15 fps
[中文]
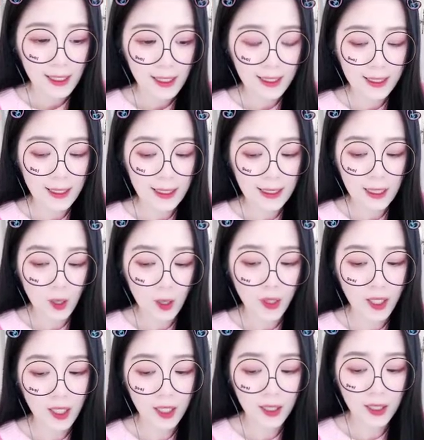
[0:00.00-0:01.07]
深
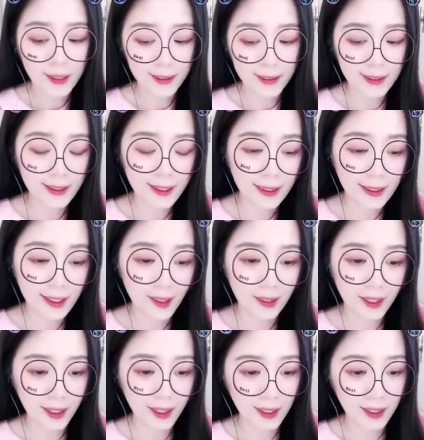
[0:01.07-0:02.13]
处有浓墨
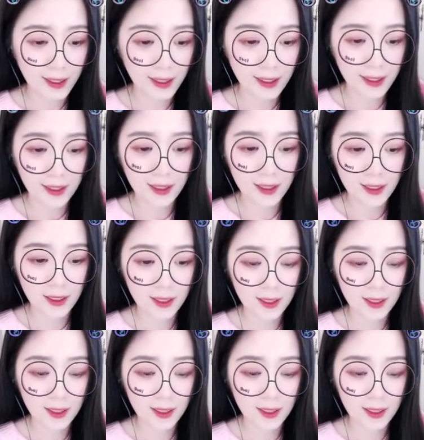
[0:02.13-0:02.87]
似的阴森。